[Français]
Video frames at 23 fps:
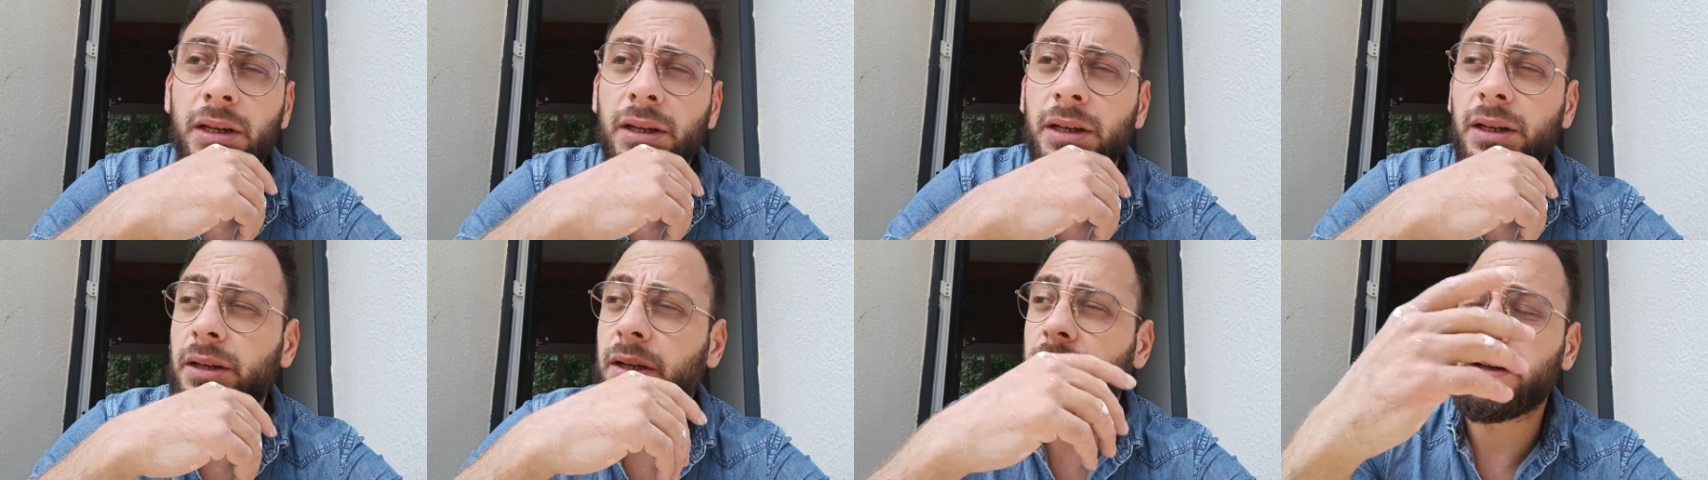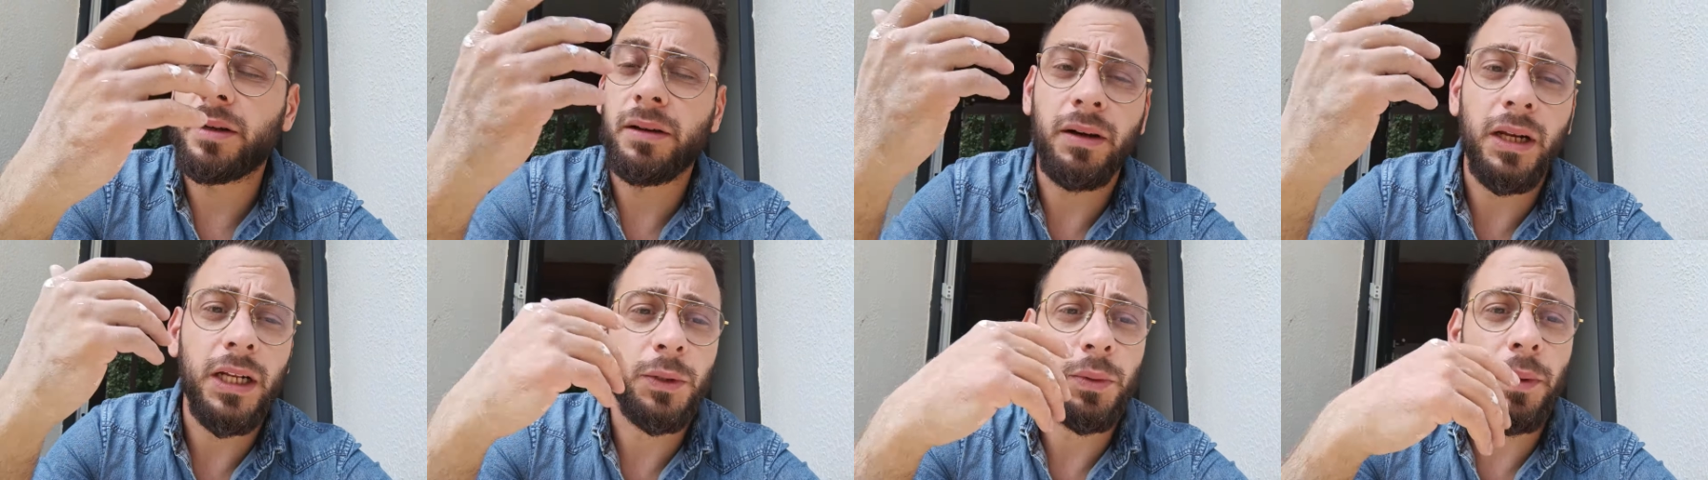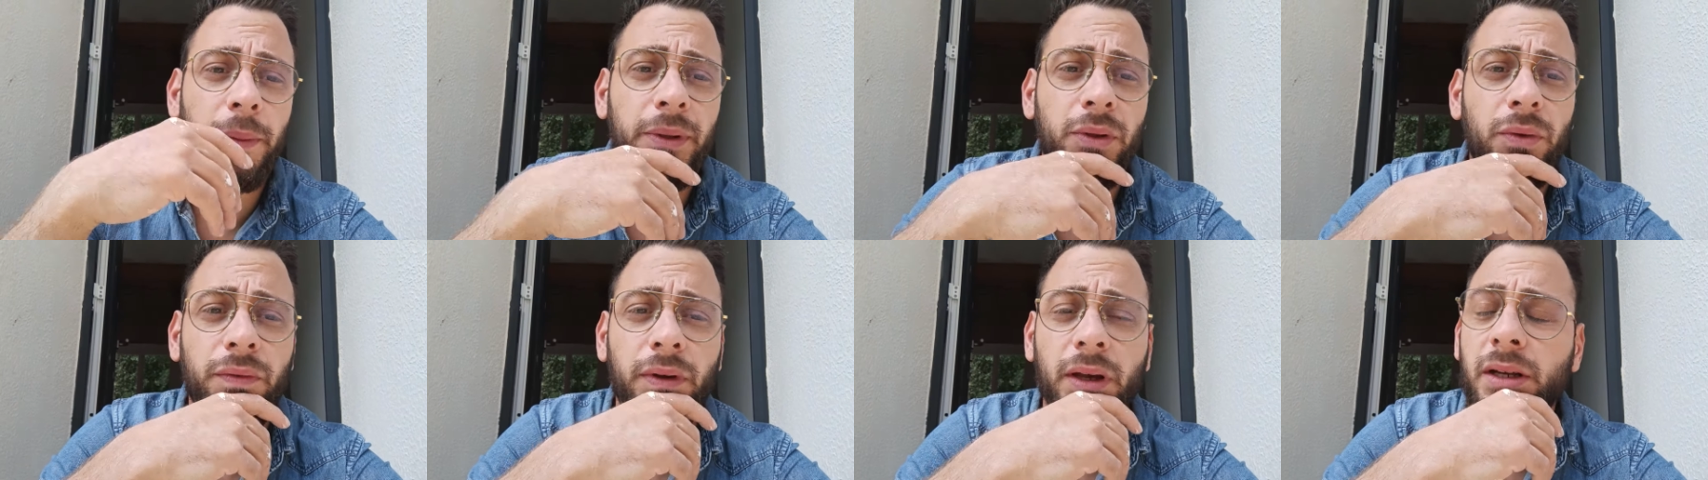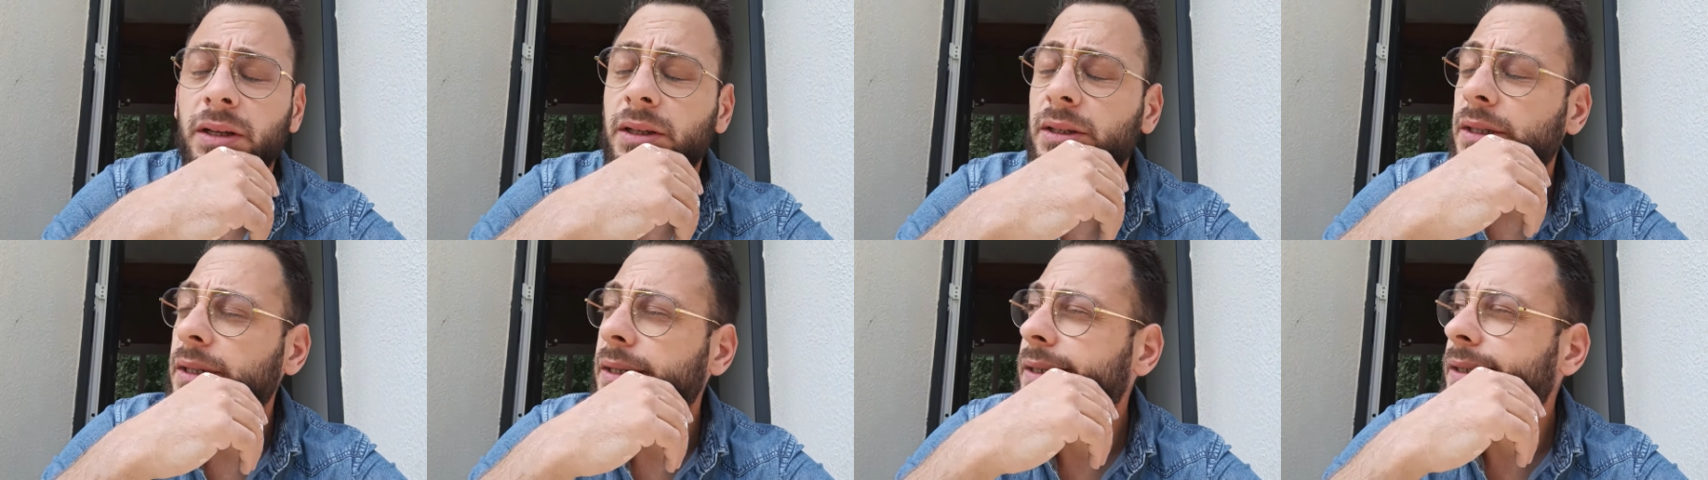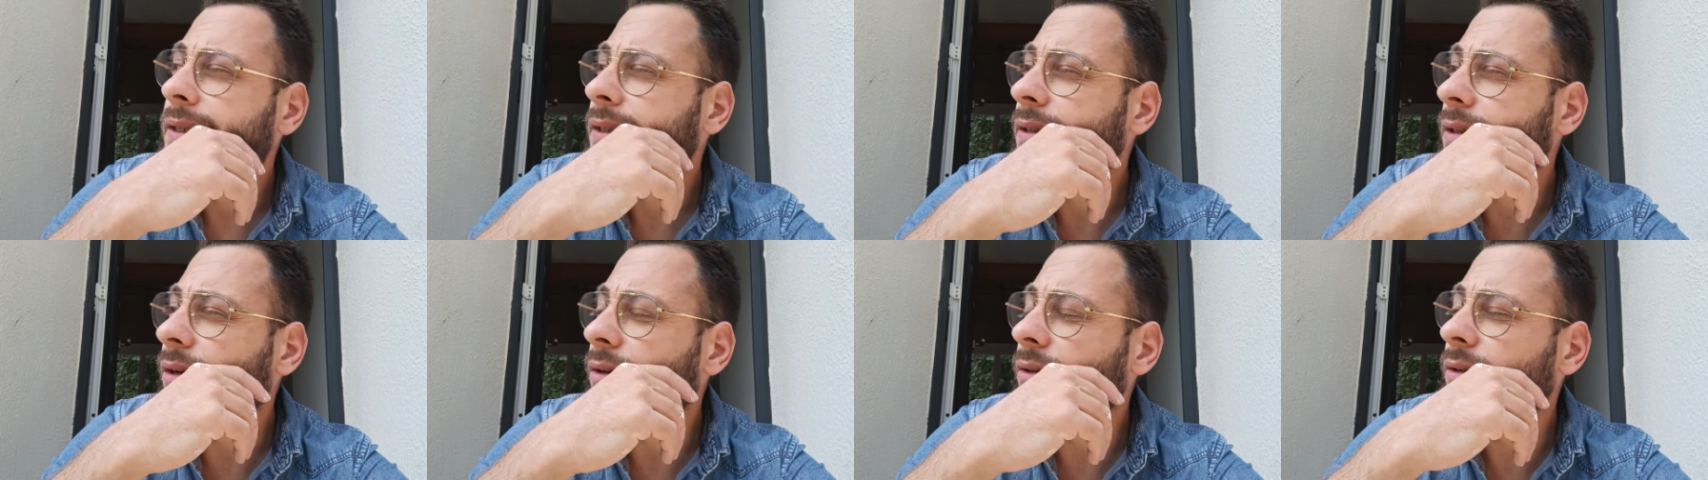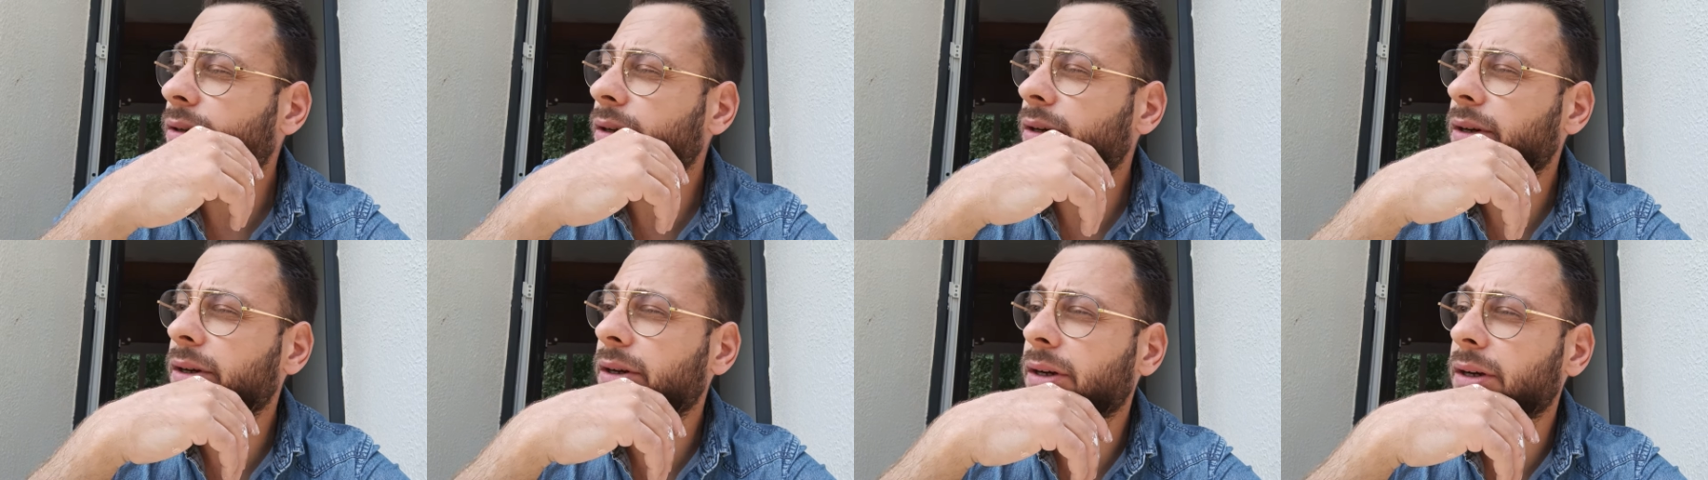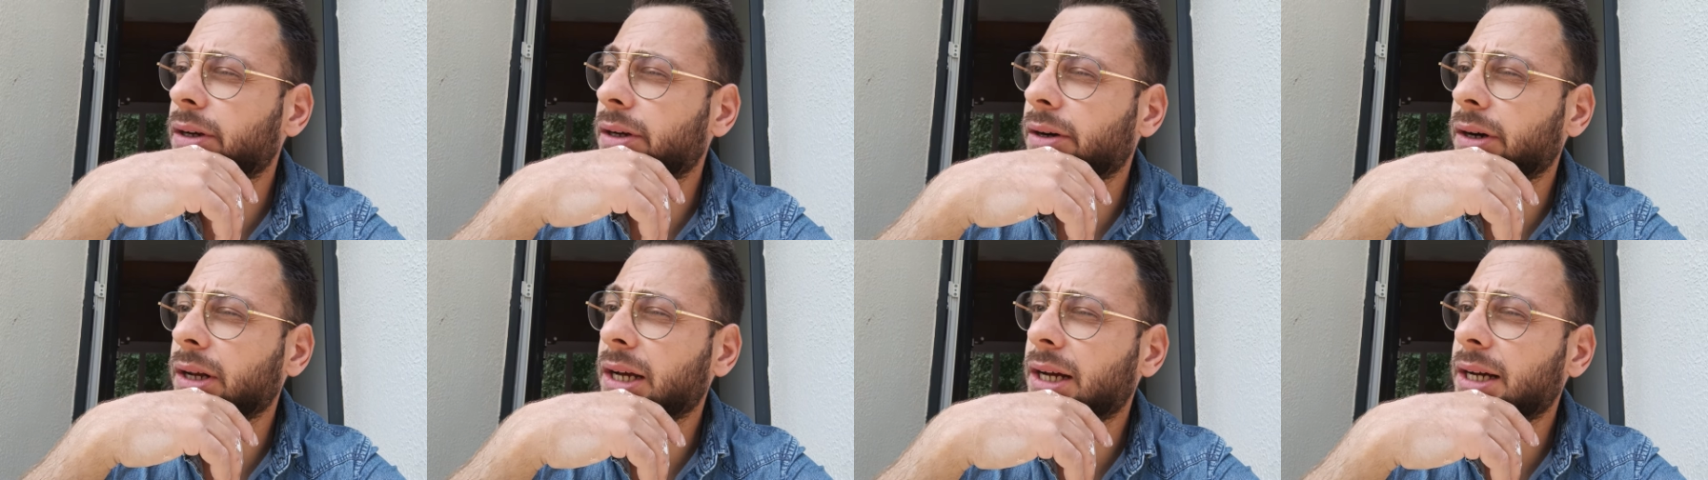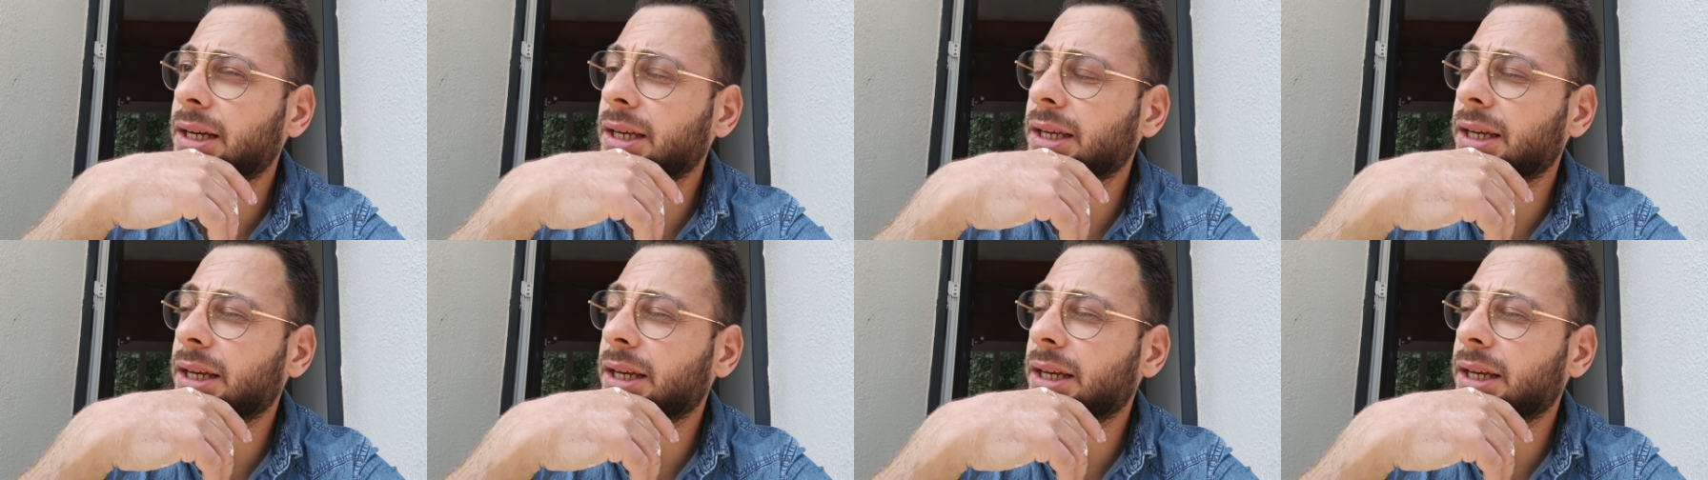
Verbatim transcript: Et voilà, je peux pas tout faire. Donc voilà,